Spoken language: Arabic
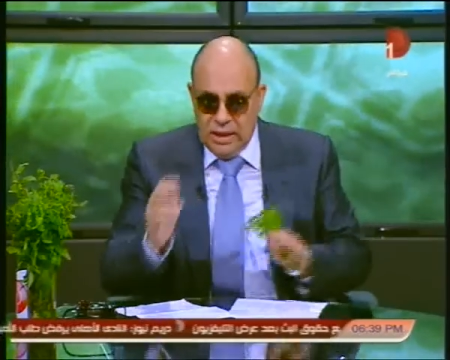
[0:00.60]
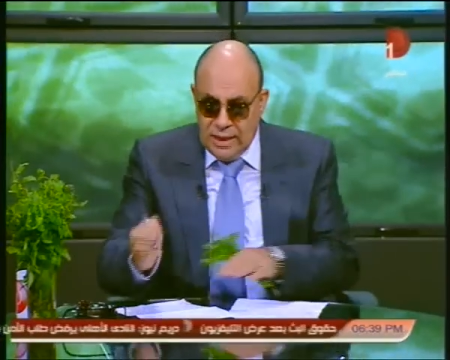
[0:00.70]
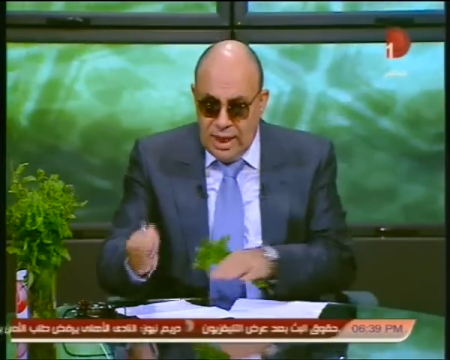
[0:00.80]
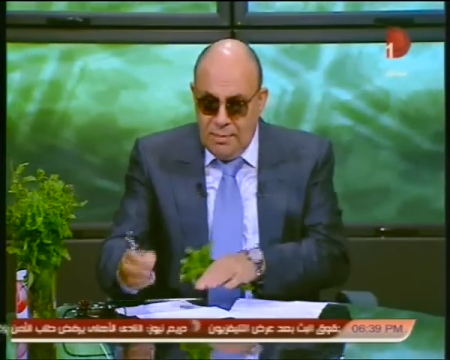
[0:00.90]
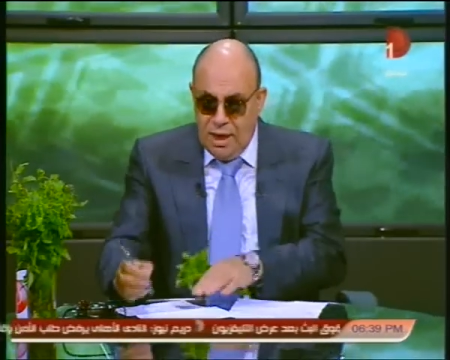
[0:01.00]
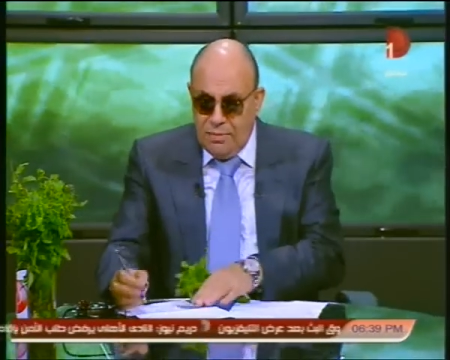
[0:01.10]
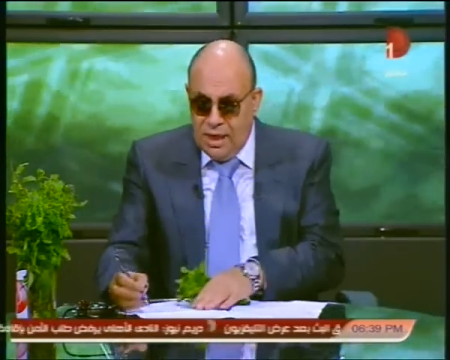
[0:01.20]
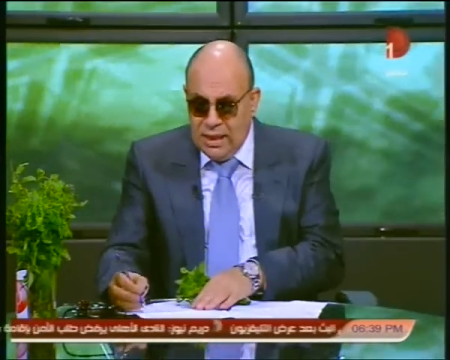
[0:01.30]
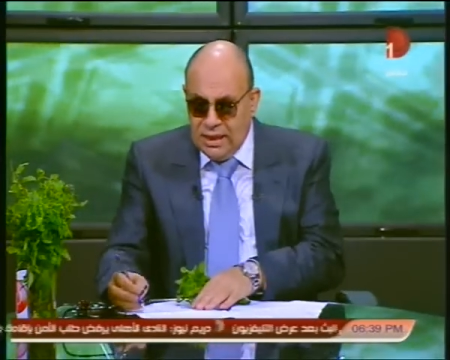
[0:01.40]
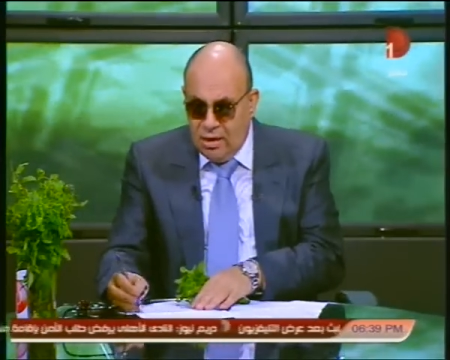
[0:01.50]
ست اميره
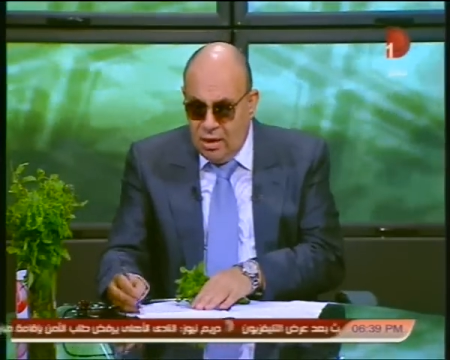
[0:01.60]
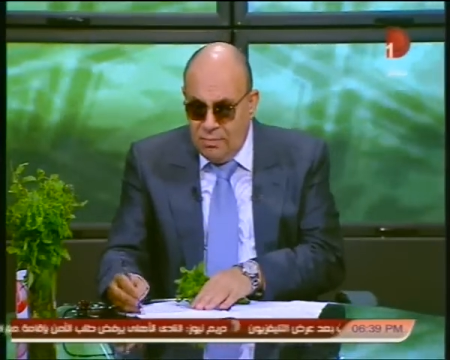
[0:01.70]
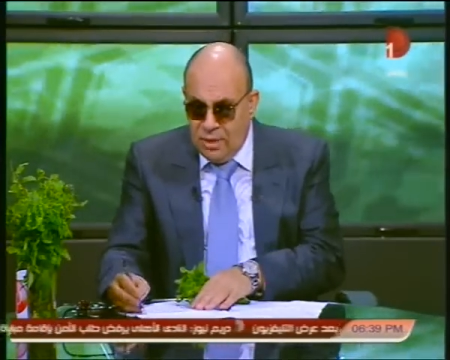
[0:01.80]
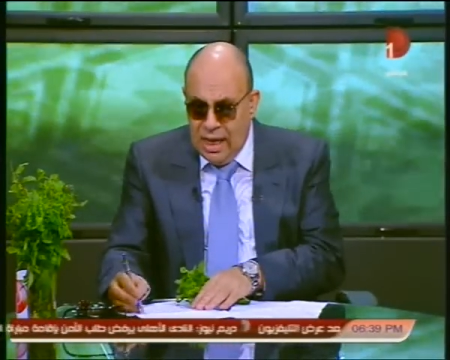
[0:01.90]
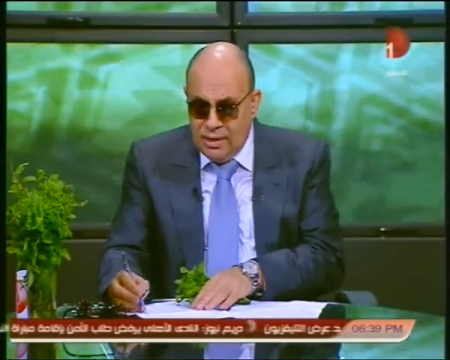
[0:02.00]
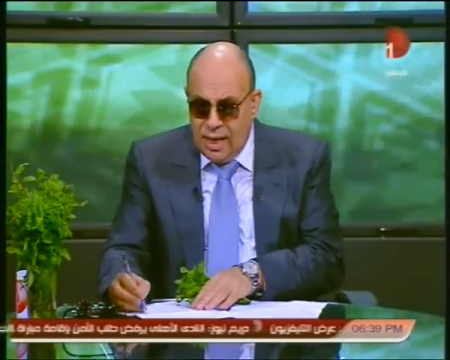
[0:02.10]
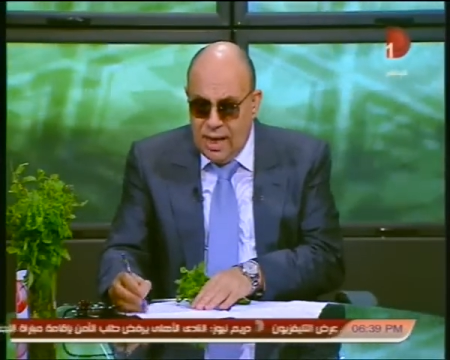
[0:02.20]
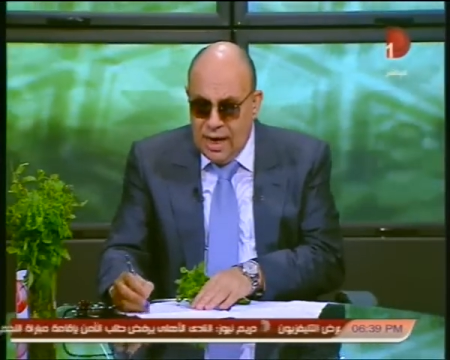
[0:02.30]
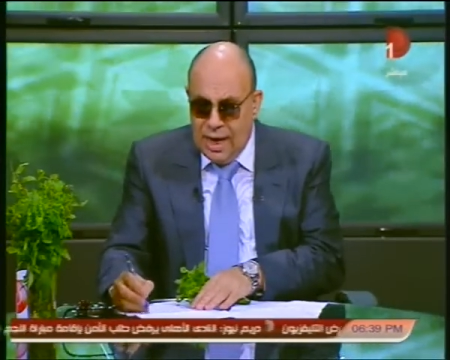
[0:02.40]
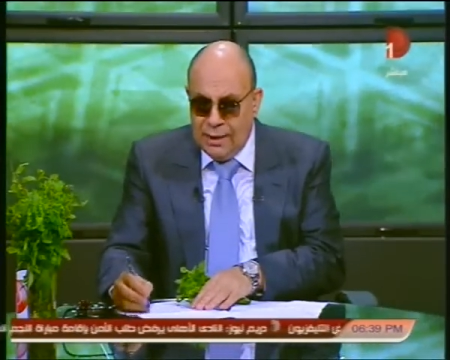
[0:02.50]
من الجيزه رقم
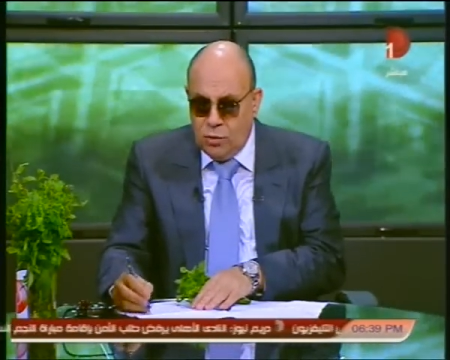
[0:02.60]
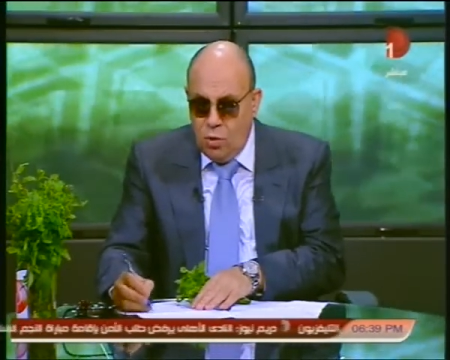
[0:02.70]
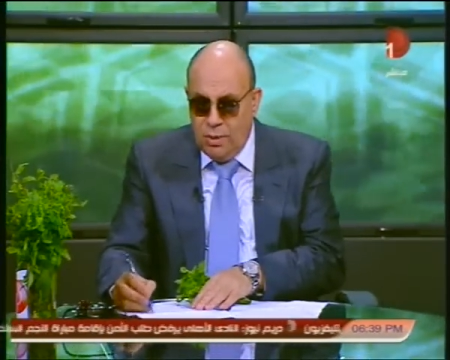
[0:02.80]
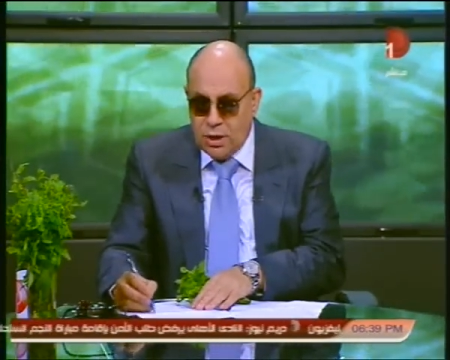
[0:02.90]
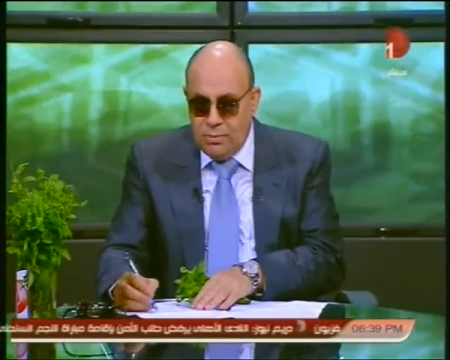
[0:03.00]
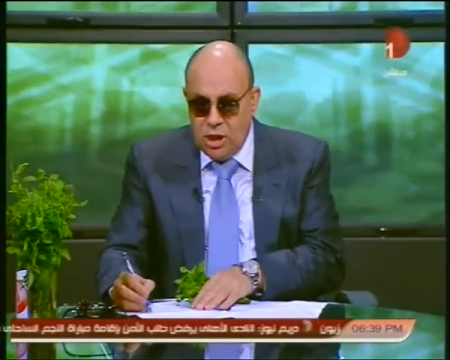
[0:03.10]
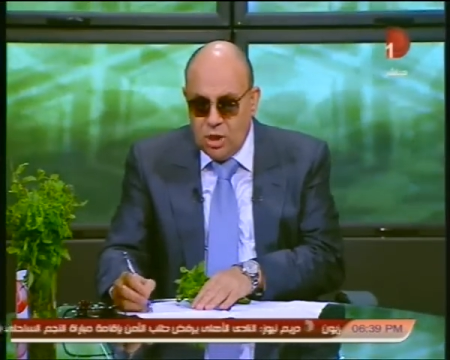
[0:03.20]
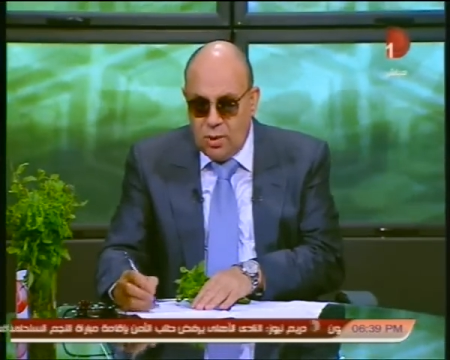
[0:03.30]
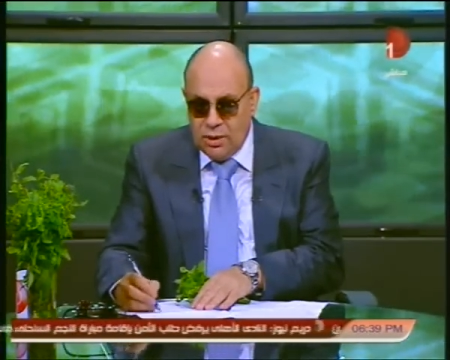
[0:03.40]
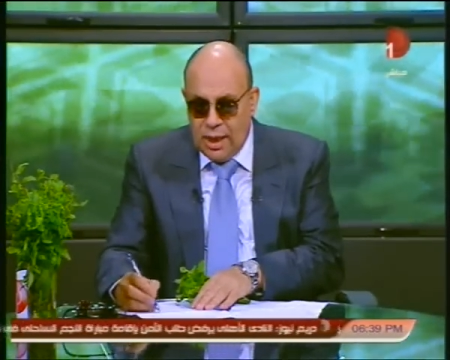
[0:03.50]
ثلاثه انا هعدهم عشان ما
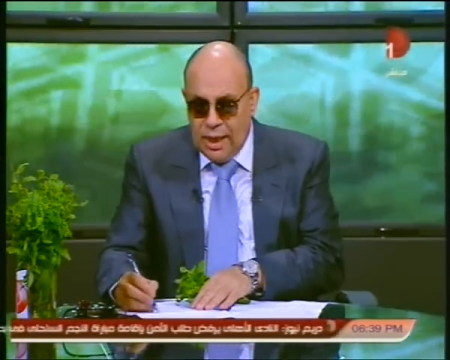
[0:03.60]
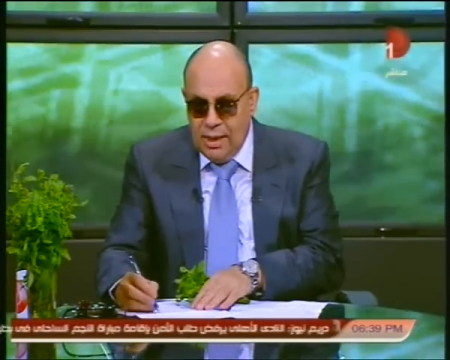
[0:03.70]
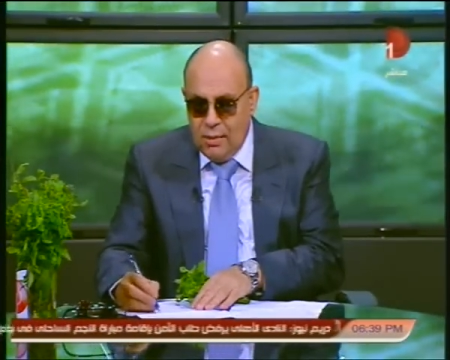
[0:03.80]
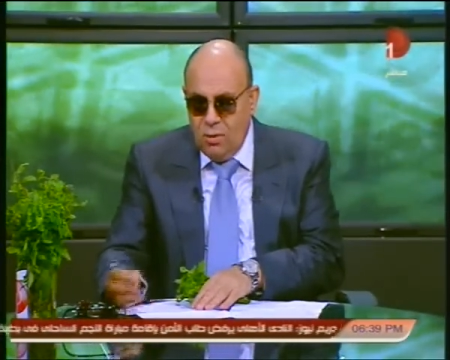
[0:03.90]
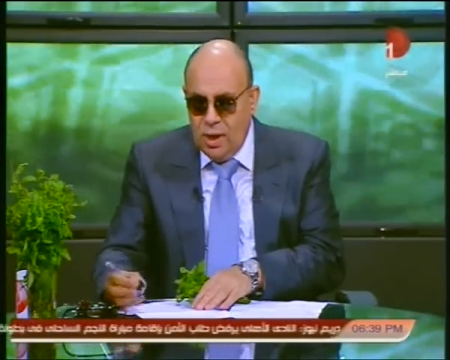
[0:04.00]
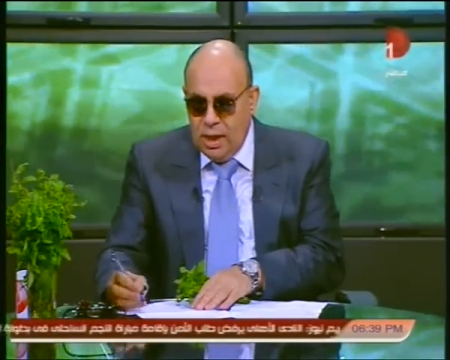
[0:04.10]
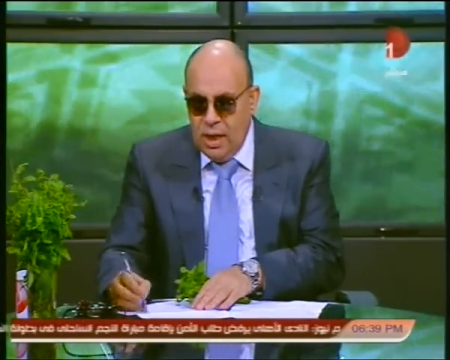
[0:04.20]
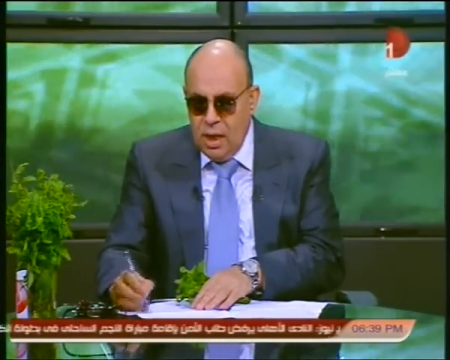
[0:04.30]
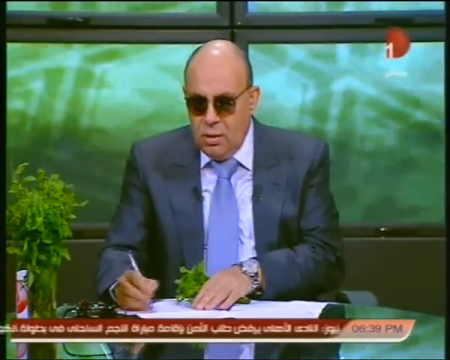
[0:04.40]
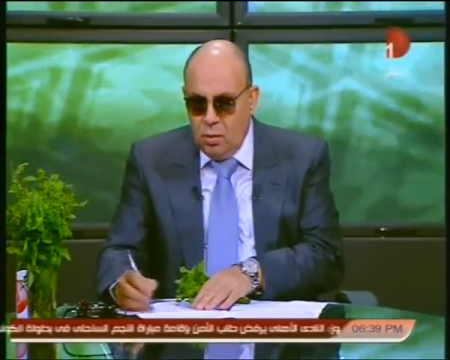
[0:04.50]
يجيش واحد حكى عليا يقول لي ايه